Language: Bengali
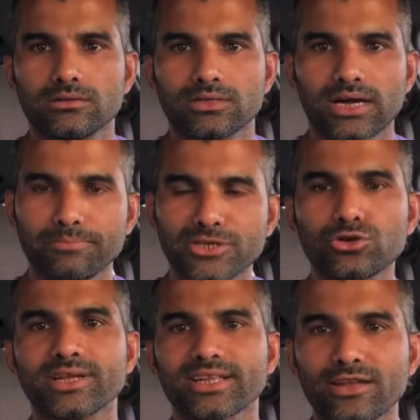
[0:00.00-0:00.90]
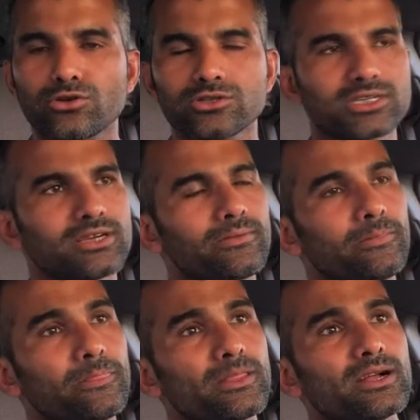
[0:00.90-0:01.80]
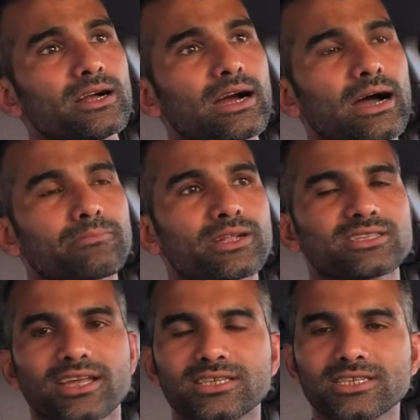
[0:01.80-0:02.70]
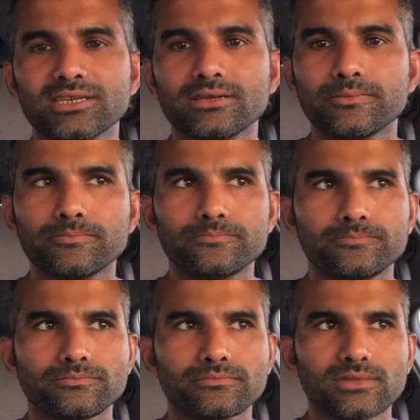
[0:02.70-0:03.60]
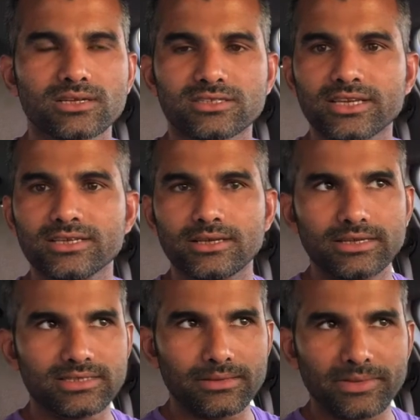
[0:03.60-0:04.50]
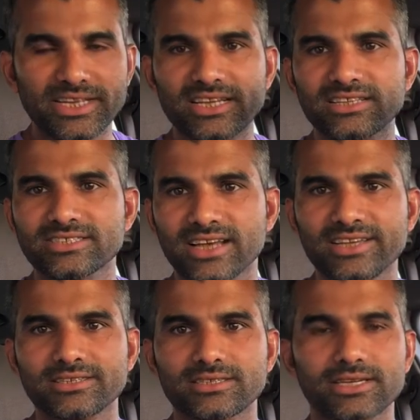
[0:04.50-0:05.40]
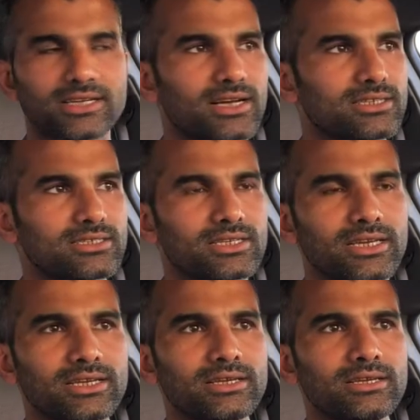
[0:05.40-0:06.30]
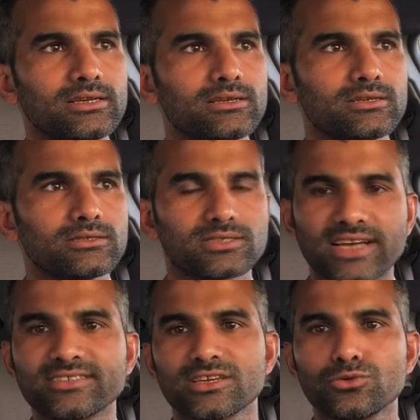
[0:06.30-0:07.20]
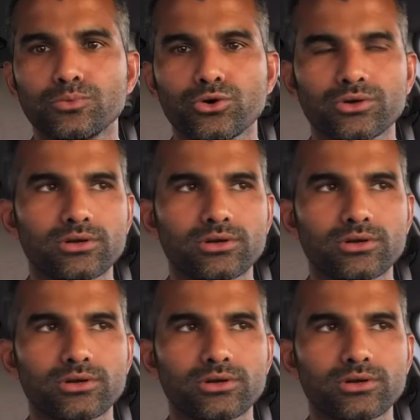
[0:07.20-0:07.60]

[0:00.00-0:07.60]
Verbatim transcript: তার পেছনের কারণ হচ্ছে আপনার তারা যেই যেই এই যে মেডিকেল সায়েন্স এটা যেই সায়েন্সের উপর